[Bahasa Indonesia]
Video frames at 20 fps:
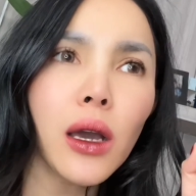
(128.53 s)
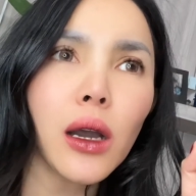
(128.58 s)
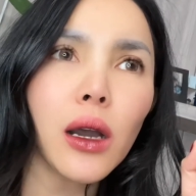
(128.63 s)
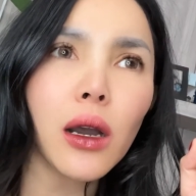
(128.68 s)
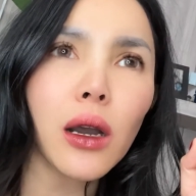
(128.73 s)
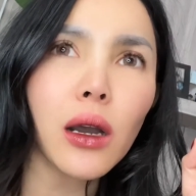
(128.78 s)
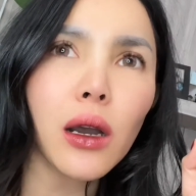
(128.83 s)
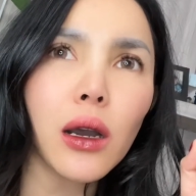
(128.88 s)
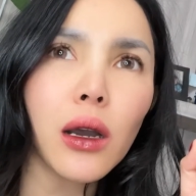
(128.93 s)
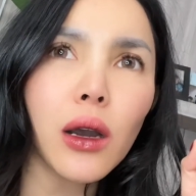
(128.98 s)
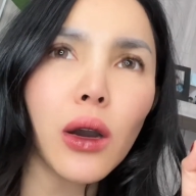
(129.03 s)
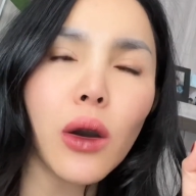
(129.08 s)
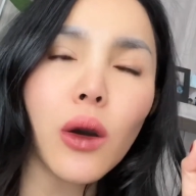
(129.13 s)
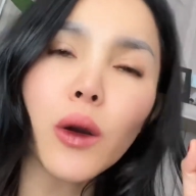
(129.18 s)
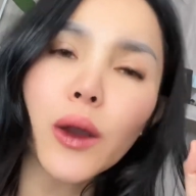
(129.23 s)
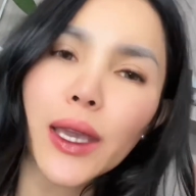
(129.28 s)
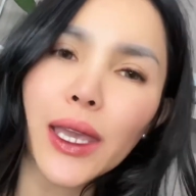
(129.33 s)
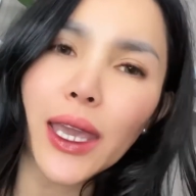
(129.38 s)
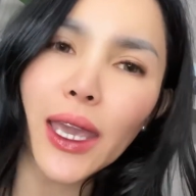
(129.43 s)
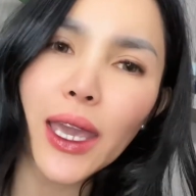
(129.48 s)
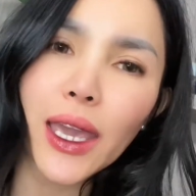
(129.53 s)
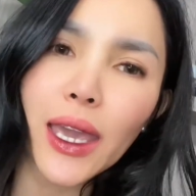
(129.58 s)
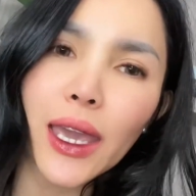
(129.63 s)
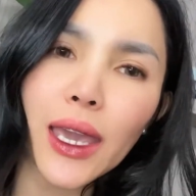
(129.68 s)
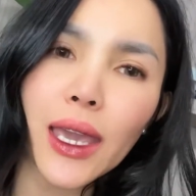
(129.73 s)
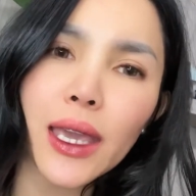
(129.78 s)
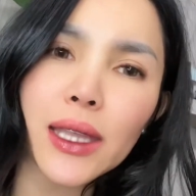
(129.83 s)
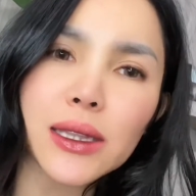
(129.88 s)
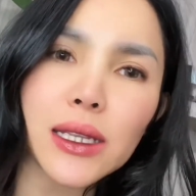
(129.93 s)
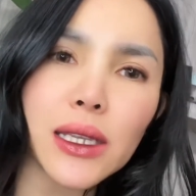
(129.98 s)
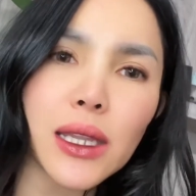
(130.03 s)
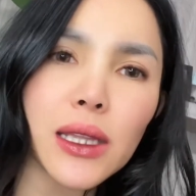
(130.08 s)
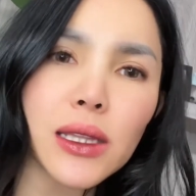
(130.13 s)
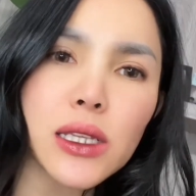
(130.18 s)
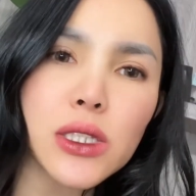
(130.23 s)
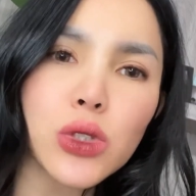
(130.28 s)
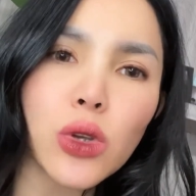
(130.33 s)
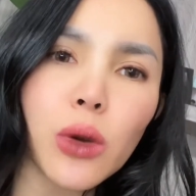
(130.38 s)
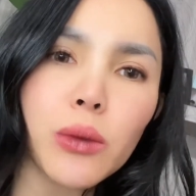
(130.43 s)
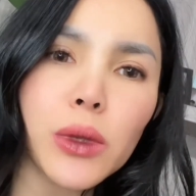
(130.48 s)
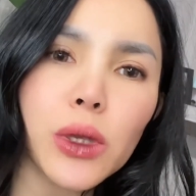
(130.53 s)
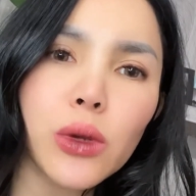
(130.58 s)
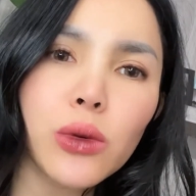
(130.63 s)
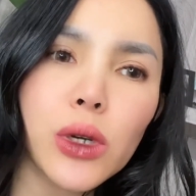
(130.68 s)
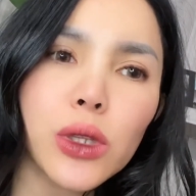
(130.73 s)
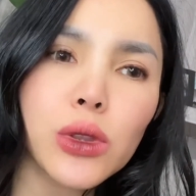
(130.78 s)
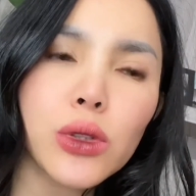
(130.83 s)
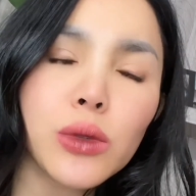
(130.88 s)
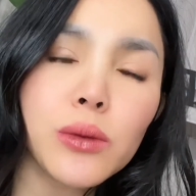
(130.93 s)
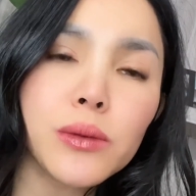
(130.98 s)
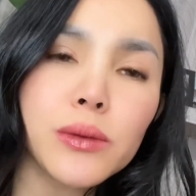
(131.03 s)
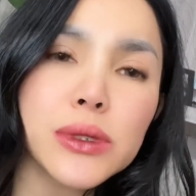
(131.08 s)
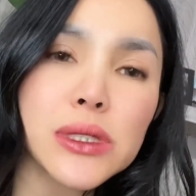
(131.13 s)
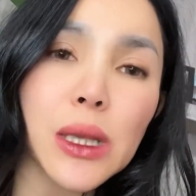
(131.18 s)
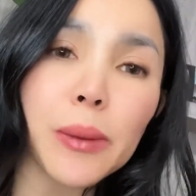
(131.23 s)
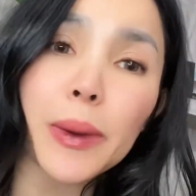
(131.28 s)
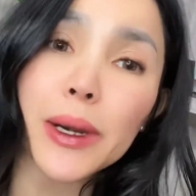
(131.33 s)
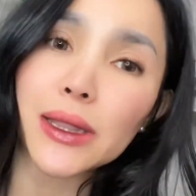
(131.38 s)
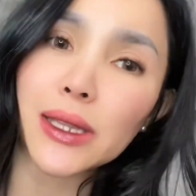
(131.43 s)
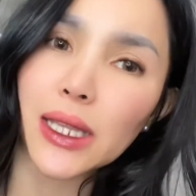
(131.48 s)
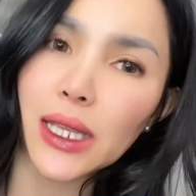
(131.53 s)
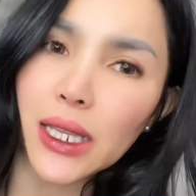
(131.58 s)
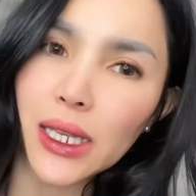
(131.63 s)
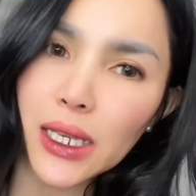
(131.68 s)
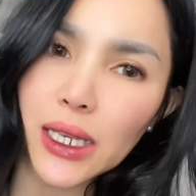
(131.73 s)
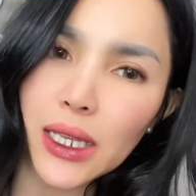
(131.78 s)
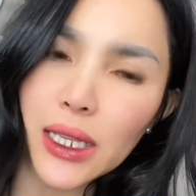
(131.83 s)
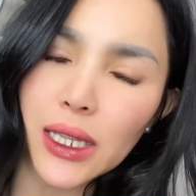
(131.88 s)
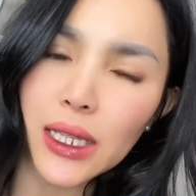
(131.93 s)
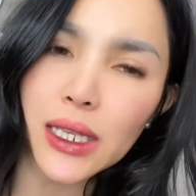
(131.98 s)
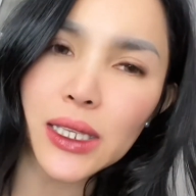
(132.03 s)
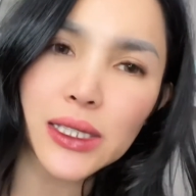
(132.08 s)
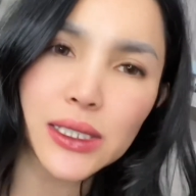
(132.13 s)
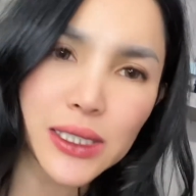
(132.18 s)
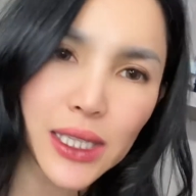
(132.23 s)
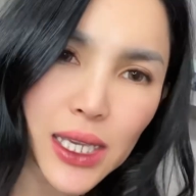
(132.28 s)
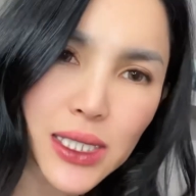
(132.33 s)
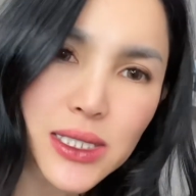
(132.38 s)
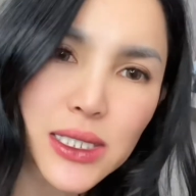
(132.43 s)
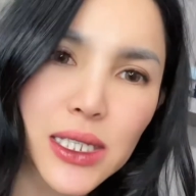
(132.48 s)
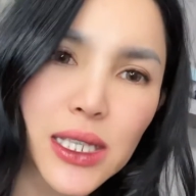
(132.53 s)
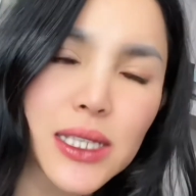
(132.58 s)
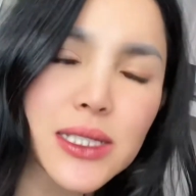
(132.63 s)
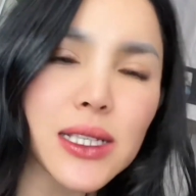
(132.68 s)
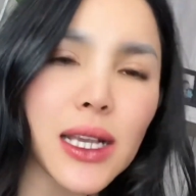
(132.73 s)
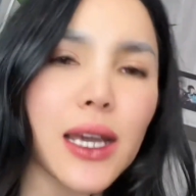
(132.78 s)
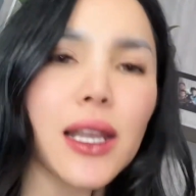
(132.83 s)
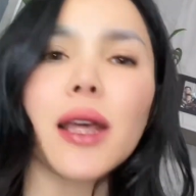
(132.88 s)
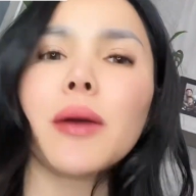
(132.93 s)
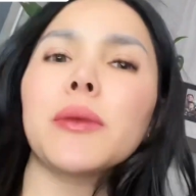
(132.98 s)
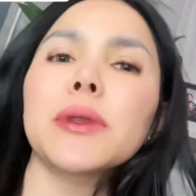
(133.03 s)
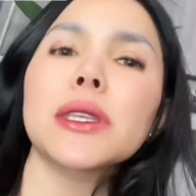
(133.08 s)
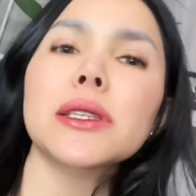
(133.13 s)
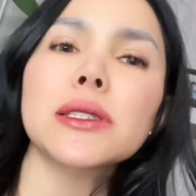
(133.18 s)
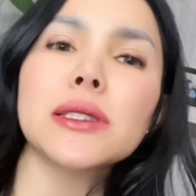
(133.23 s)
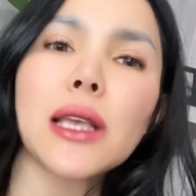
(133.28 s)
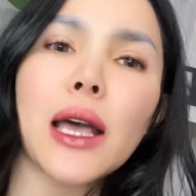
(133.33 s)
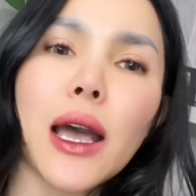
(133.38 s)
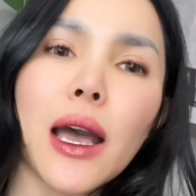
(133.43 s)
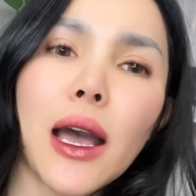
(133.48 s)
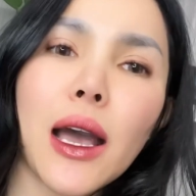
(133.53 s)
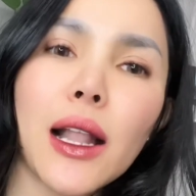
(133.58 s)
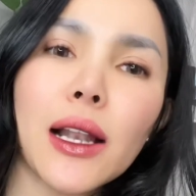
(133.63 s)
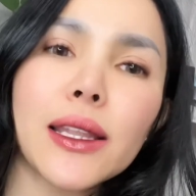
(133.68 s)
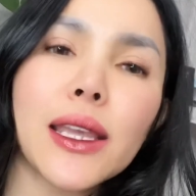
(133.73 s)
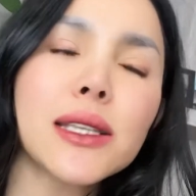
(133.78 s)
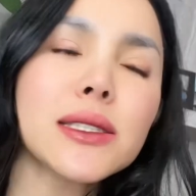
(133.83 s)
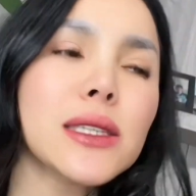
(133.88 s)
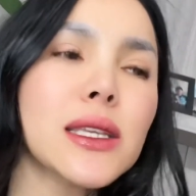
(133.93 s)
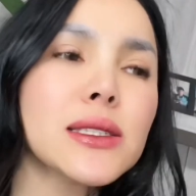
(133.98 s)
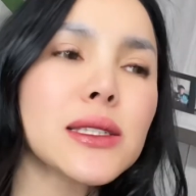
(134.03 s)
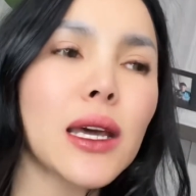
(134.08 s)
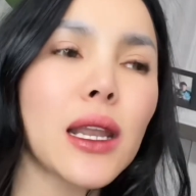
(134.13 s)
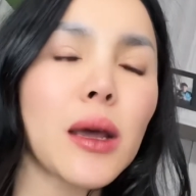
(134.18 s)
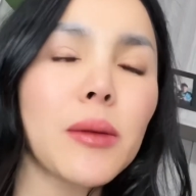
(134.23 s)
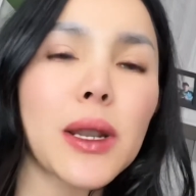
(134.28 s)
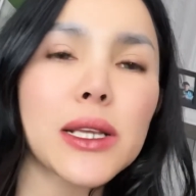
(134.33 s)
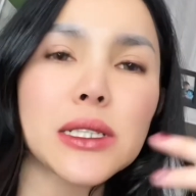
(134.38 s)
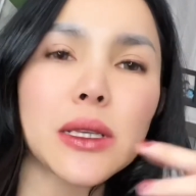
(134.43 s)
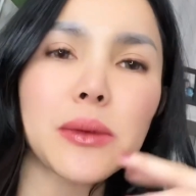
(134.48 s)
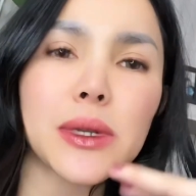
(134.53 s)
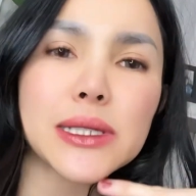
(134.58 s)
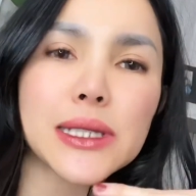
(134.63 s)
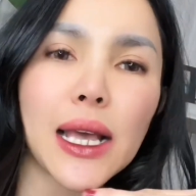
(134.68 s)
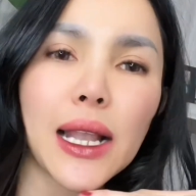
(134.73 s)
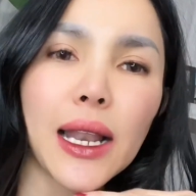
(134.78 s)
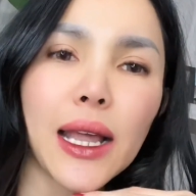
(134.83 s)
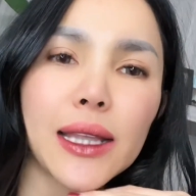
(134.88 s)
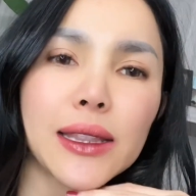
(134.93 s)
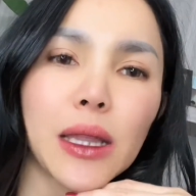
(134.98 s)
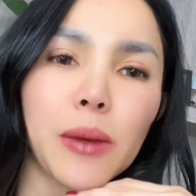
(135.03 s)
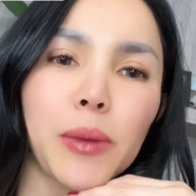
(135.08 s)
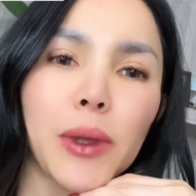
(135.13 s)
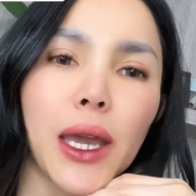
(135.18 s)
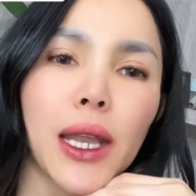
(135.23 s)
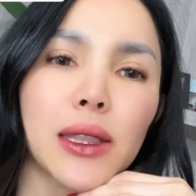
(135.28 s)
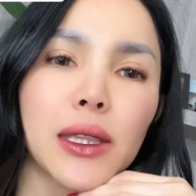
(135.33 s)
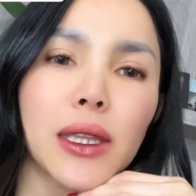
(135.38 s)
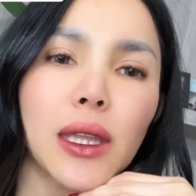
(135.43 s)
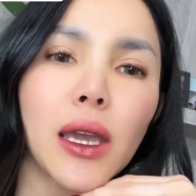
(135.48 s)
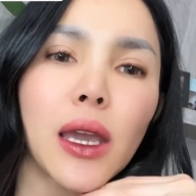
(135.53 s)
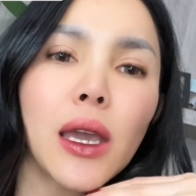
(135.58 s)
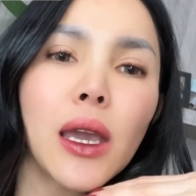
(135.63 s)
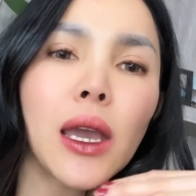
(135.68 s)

uh, oke okay, ternyata suami gue tuh seperti ini yes dia sekarang menyesal yes dia sekarang merasa bersalah tapi artinya